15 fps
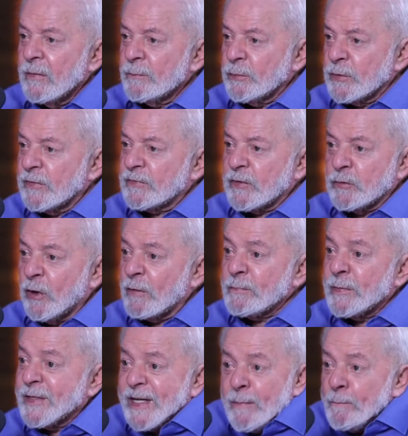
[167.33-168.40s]
Por isso que nós
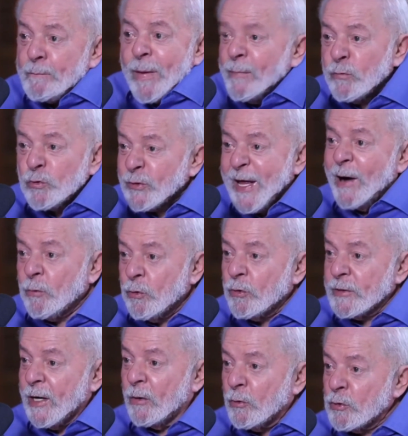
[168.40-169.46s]
brigamos para mudar a
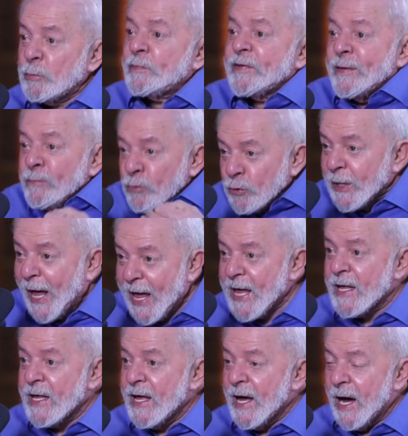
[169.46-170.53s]
ONU. A ONU precisa
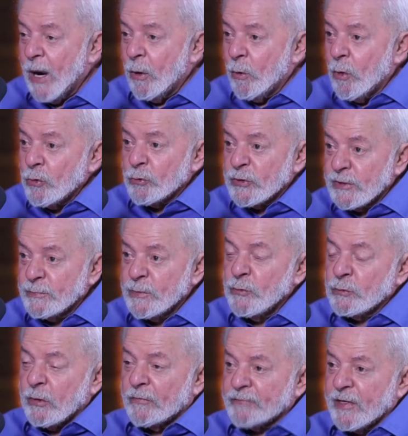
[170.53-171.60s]
mudar. A ONU de
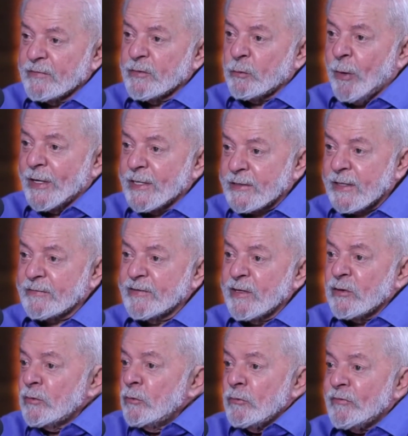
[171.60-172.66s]

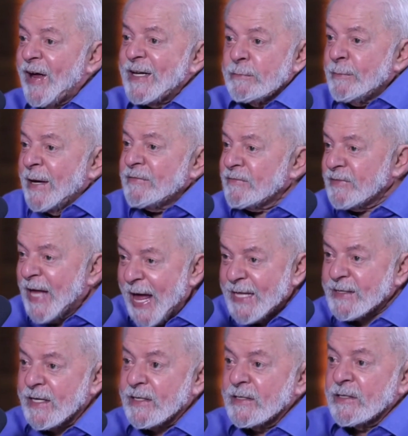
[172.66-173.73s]
1945 não vale mais
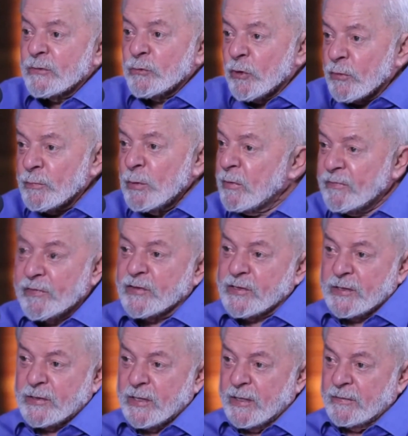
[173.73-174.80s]
nada em
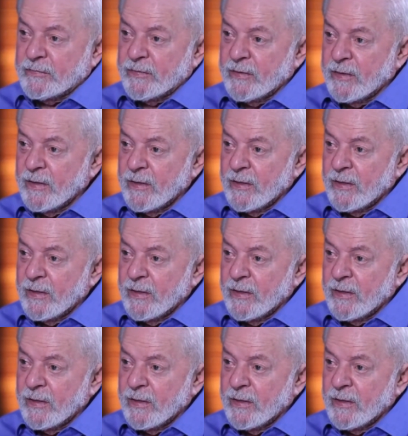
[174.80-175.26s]
2023.